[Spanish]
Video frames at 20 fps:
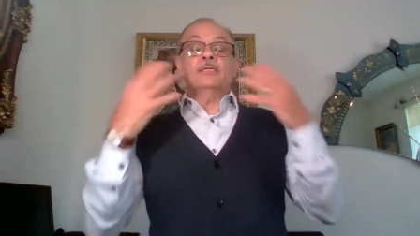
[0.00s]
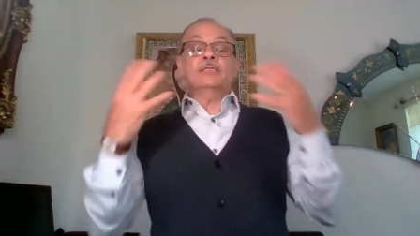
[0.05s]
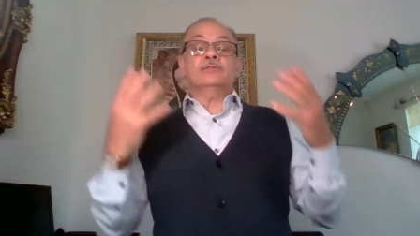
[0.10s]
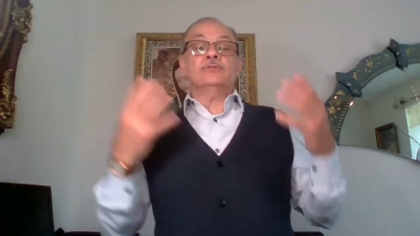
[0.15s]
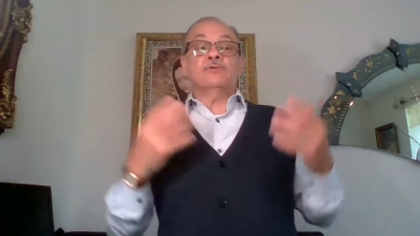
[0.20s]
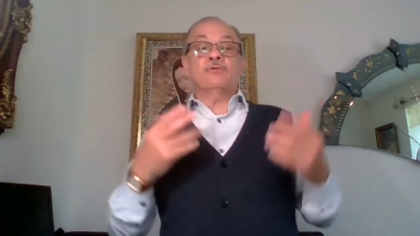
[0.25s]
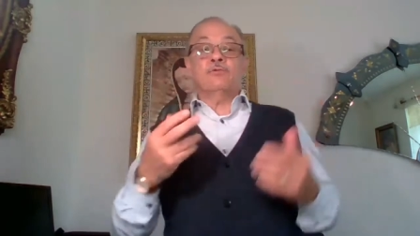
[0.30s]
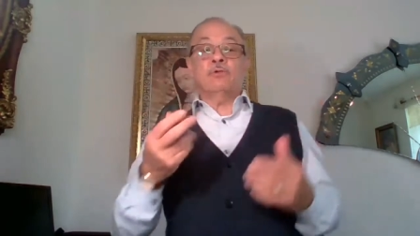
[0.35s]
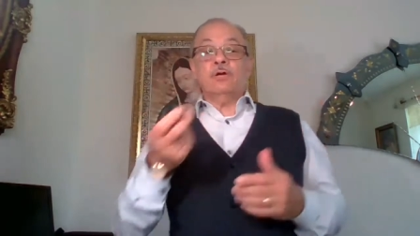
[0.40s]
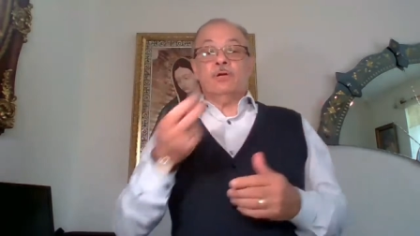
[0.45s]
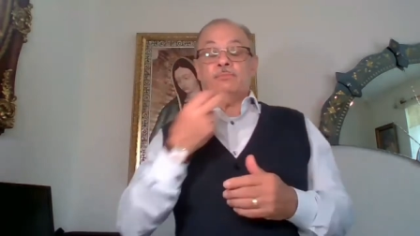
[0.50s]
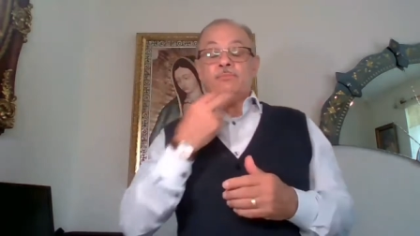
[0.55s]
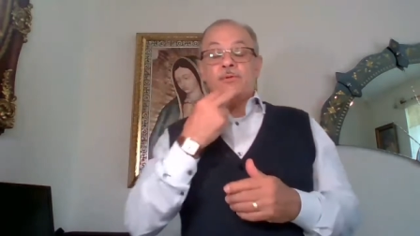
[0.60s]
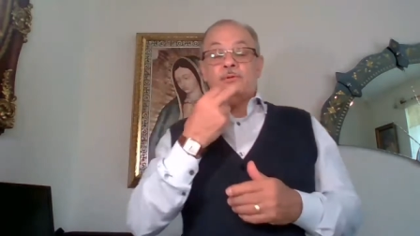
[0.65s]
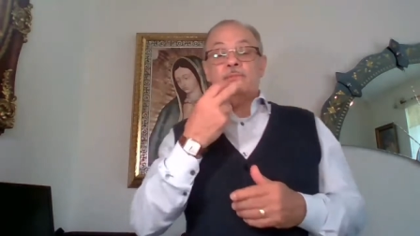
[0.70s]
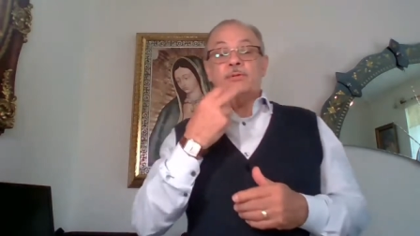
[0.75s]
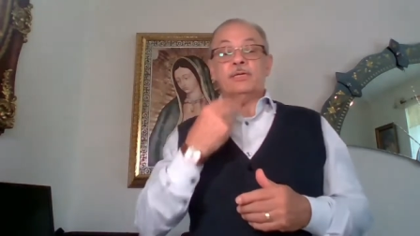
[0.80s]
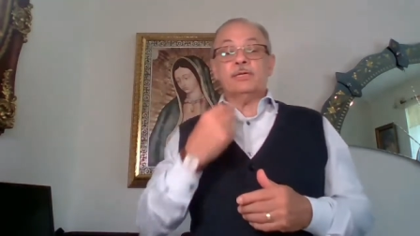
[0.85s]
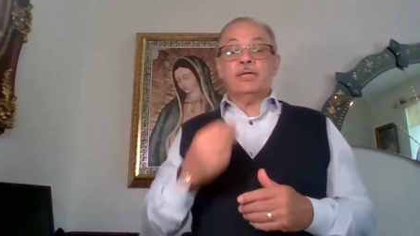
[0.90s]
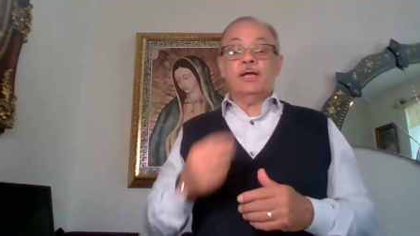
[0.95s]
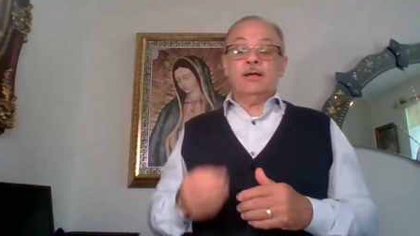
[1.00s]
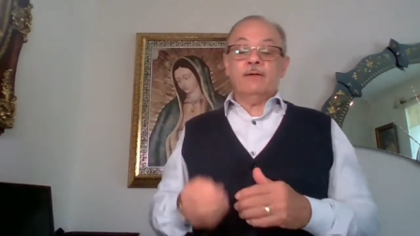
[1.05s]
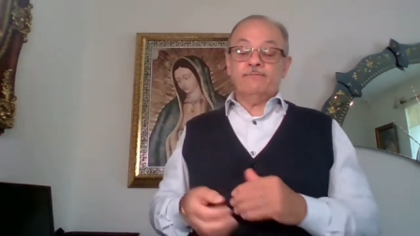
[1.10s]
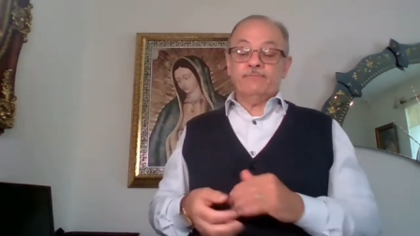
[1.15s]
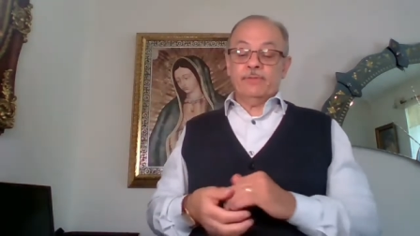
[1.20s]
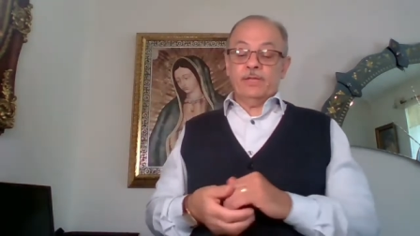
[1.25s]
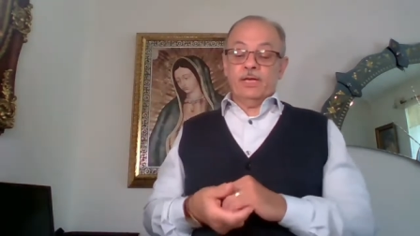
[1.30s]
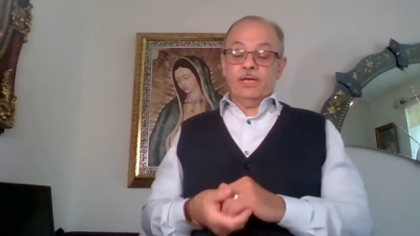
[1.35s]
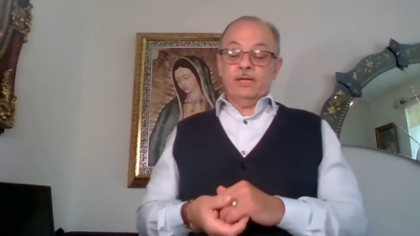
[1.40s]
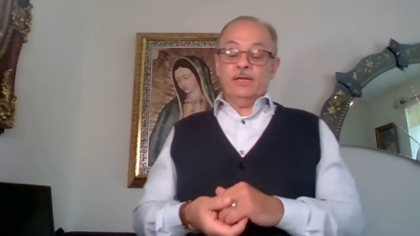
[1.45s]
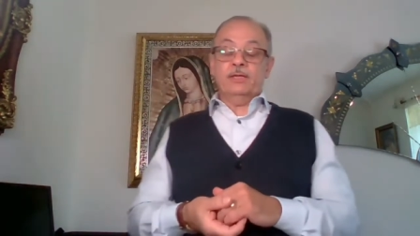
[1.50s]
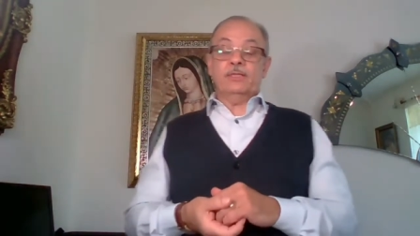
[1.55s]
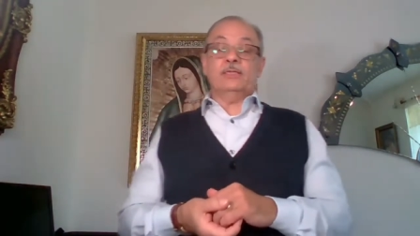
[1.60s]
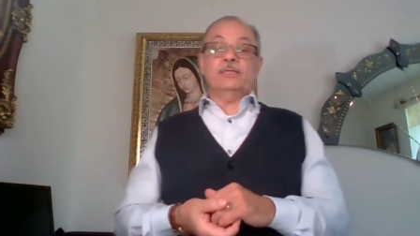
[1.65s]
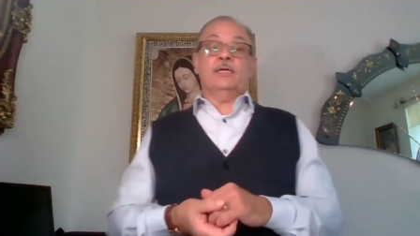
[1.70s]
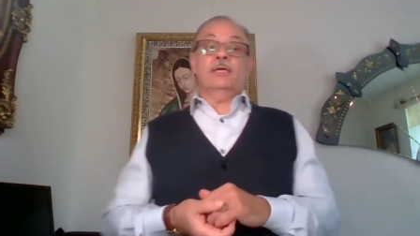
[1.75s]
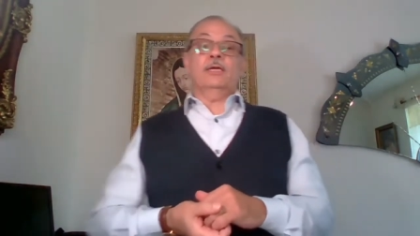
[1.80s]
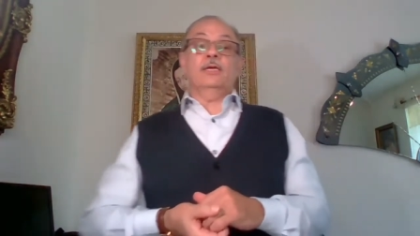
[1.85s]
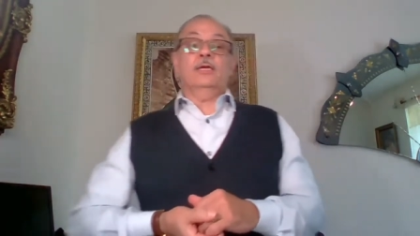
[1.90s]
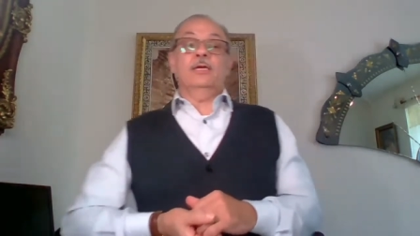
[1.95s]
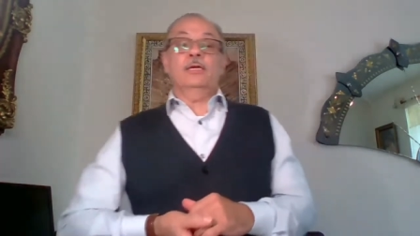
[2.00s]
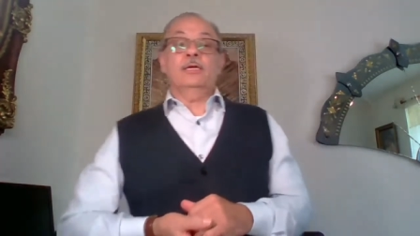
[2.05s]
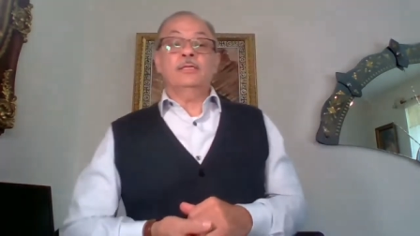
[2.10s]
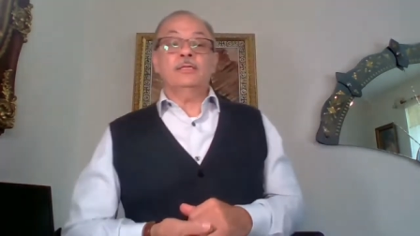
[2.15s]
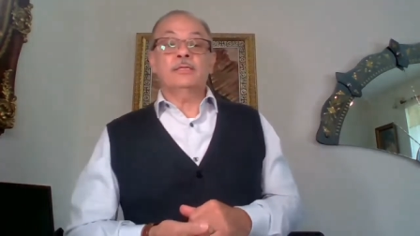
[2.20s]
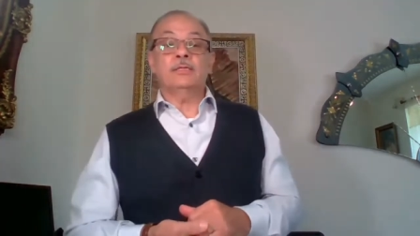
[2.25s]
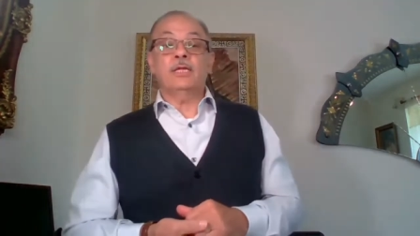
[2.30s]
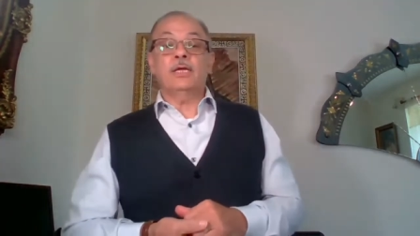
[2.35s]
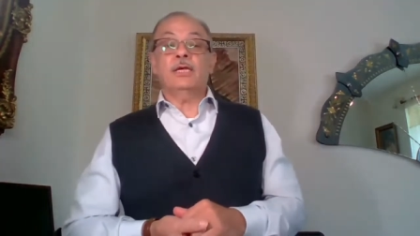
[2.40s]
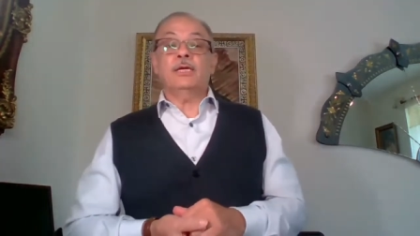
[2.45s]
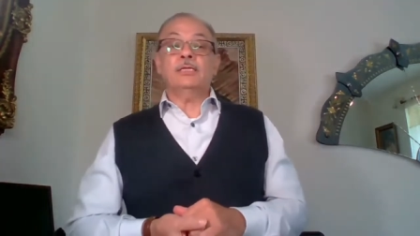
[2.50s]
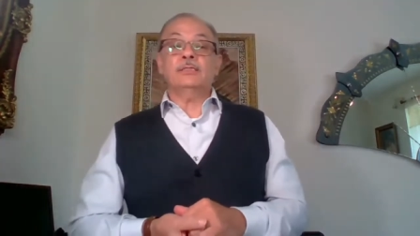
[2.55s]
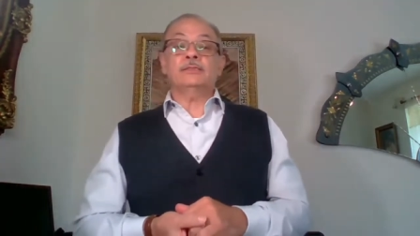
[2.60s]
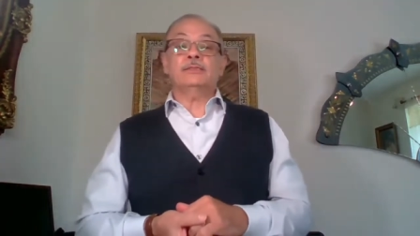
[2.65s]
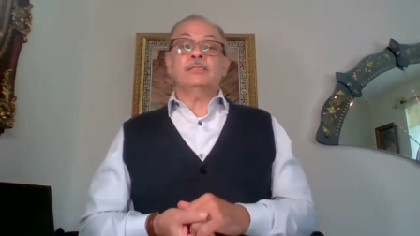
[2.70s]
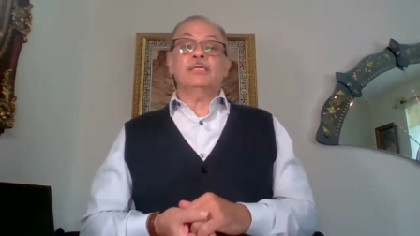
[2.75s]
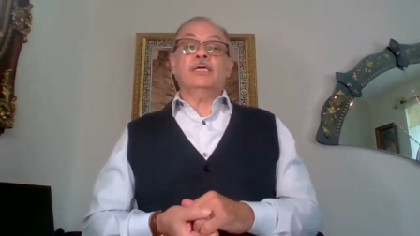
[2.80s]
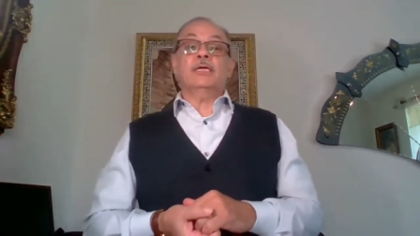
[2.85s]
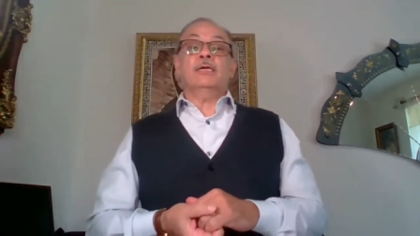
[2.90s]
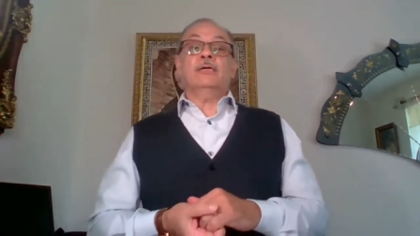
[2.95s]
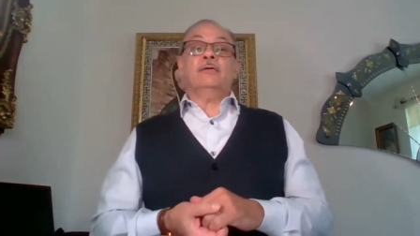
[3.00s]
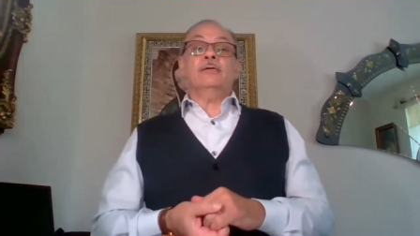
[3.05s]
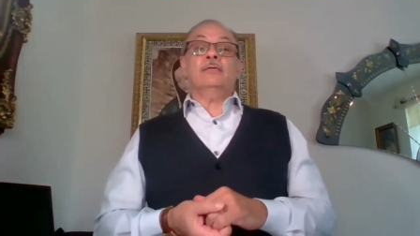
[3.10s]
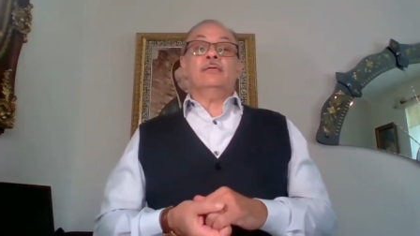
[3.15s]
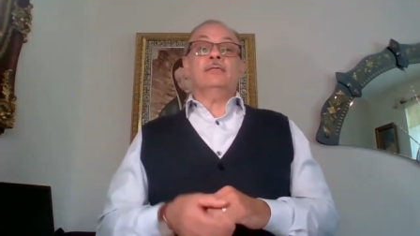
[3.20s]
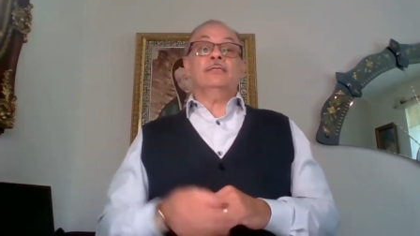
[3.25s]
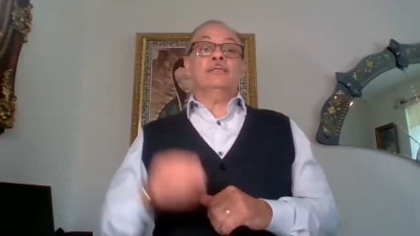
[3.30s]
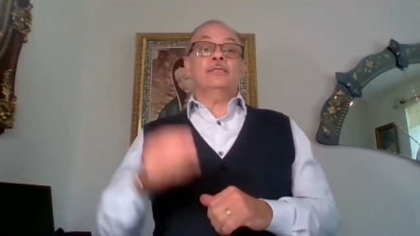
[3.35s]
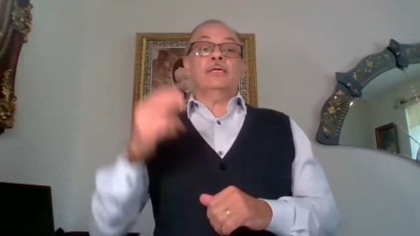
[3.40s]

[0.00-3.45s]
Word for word: su cuerpo, ¿verdad? De, de, este,